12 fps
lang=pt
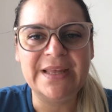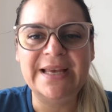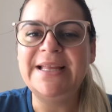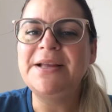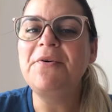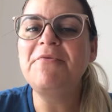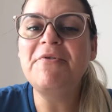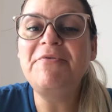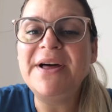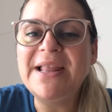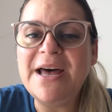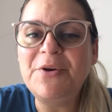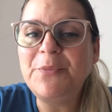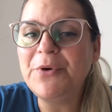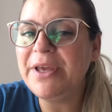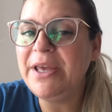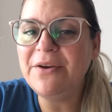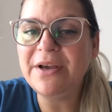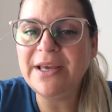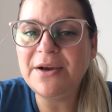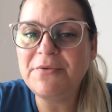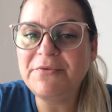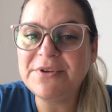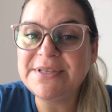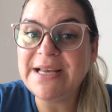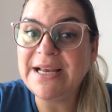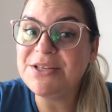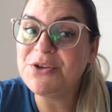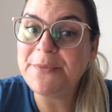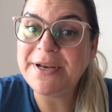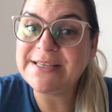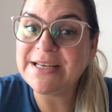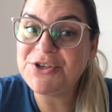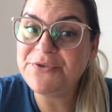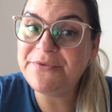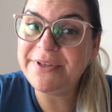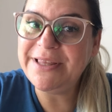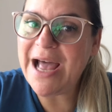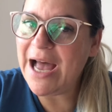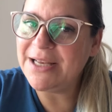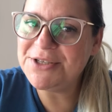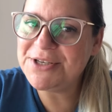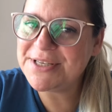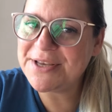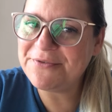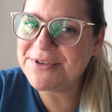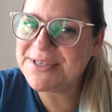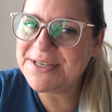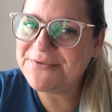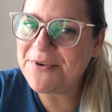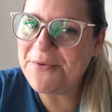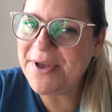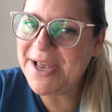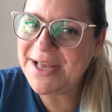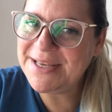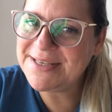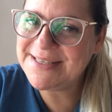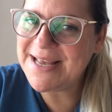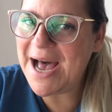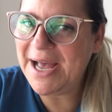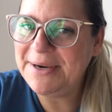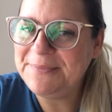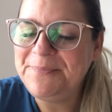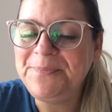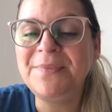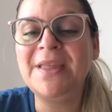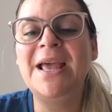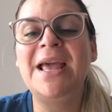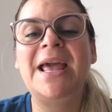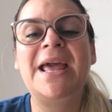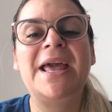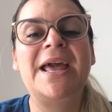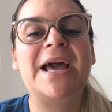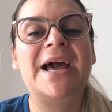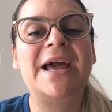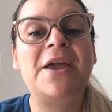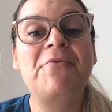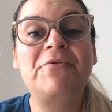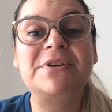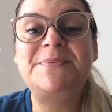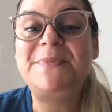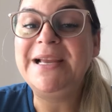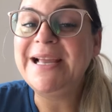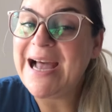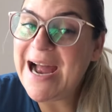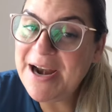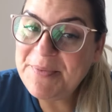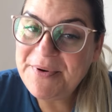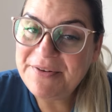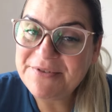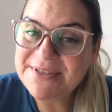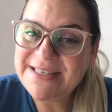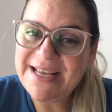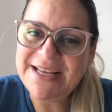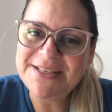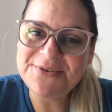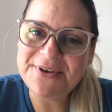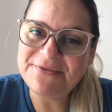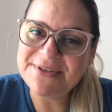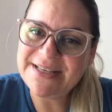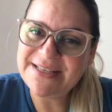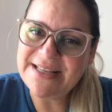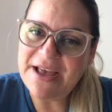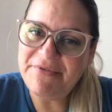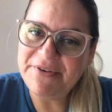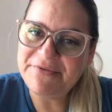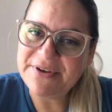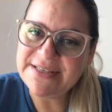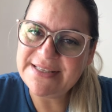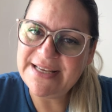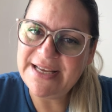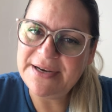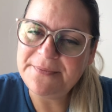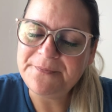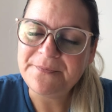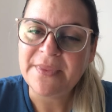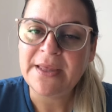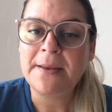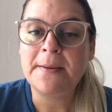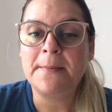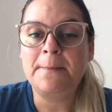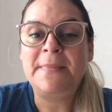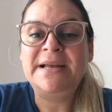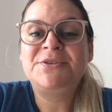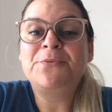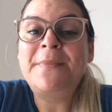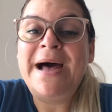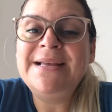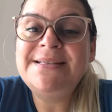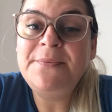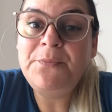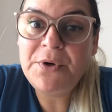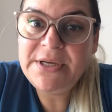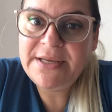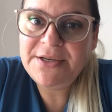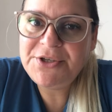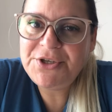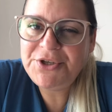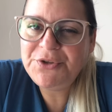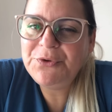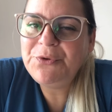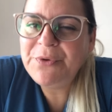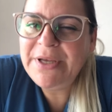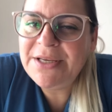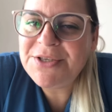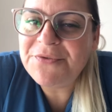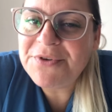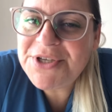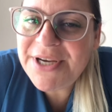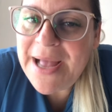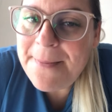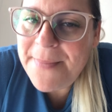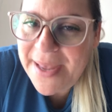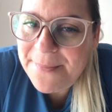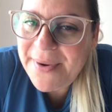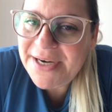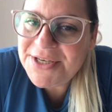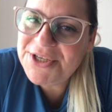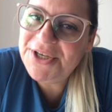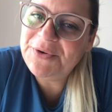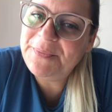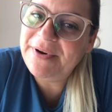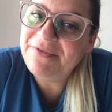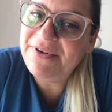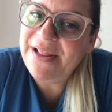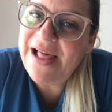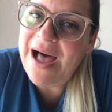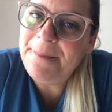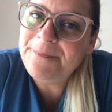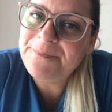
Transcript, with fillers: então eu vou falar um pouquinho aqui com vocês sobre as atividades que vocês vão realizar. Eu vou explicar para vocês o que vocês devem fazer, mas o mais importante de tudo isso, vou chegar bem pertinho para falar.